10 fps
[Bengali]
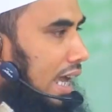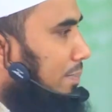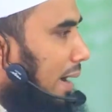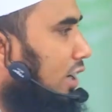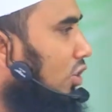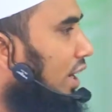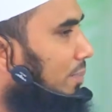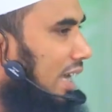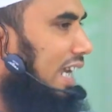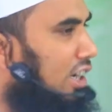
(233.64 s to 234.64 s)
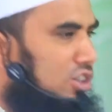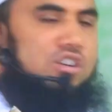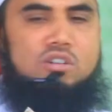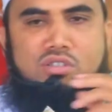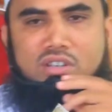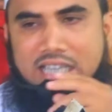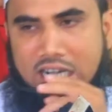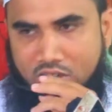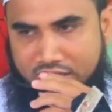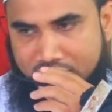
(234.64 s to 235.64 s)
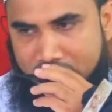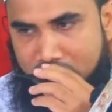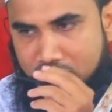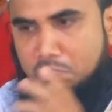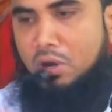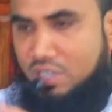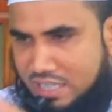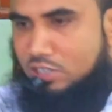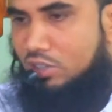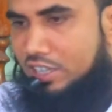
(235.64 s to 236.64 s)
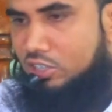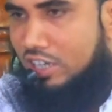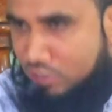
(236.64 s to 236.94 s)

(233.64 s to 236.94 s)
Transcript: এক ভাই গরিব তাকে একটু সহযোগিতা করেন বোনটা দরিদ্র